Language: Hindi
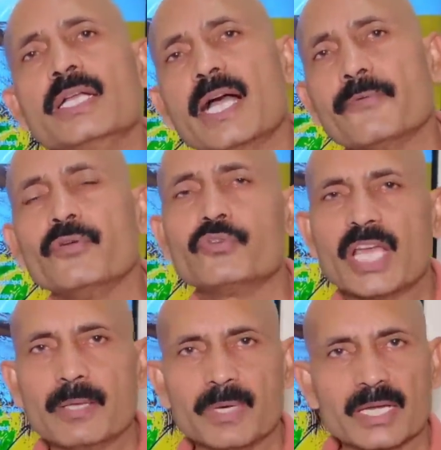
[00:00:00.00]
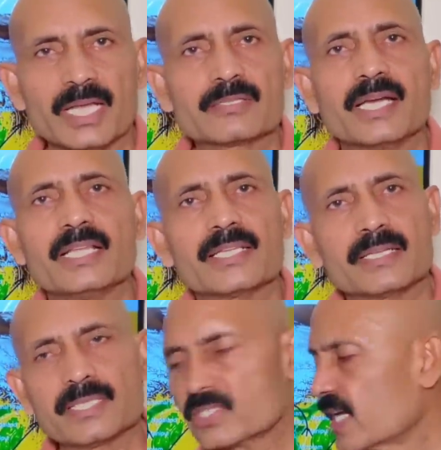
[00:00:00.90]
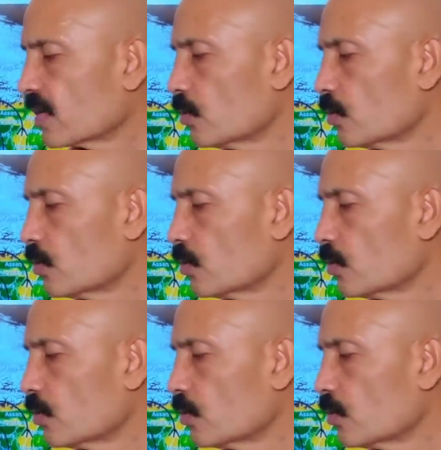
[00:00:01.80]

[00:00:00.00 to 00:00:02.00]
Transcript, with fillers: काफ़ी ऊंचाई पर है साढ़े चार से छः